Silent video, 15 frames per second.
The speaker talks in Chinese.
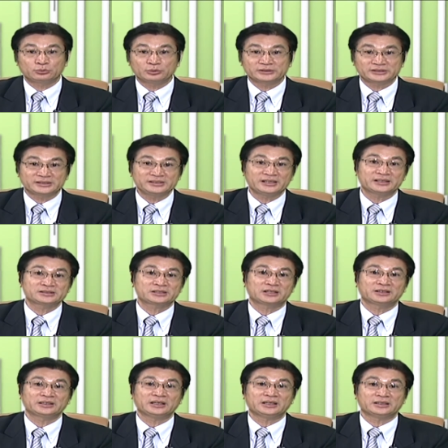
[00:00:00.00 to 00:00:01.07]
或者一些
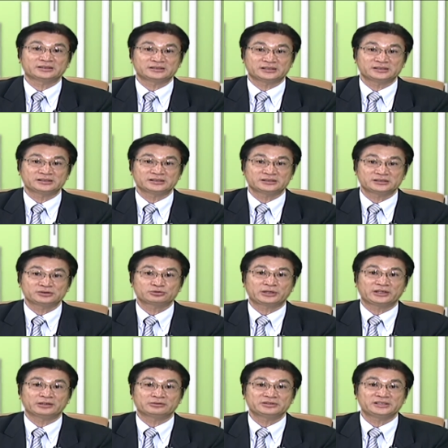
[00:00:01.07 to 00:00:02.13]
诚意，其实是
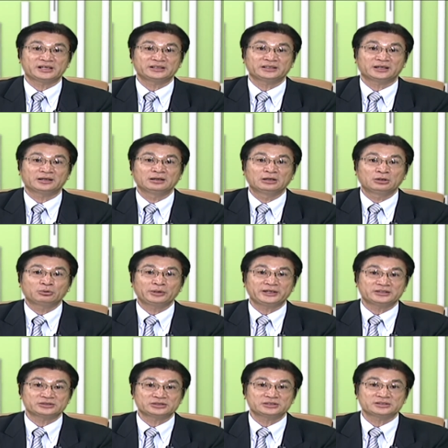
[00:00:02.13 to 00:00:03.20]
最优先的，会
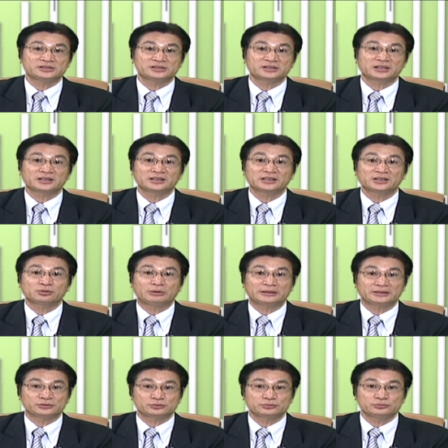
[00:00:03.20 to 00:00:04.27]
以事实跟客
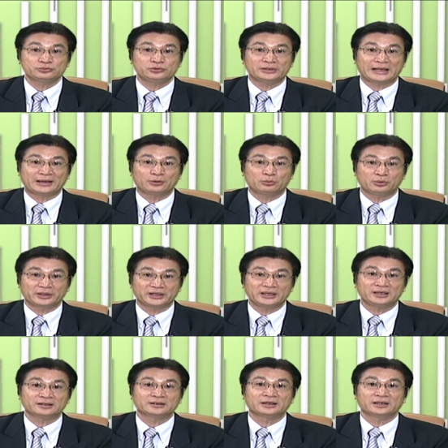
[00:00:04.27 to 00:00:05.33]
观的数据来回
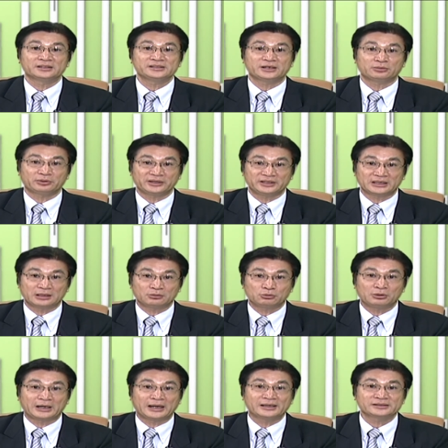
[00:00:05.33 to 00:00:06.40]
应，而且回应要
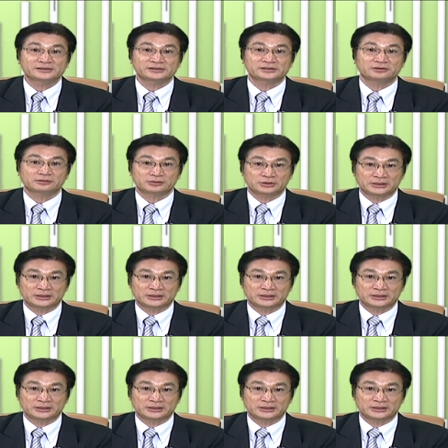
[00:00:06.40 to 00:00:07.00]
快，这时候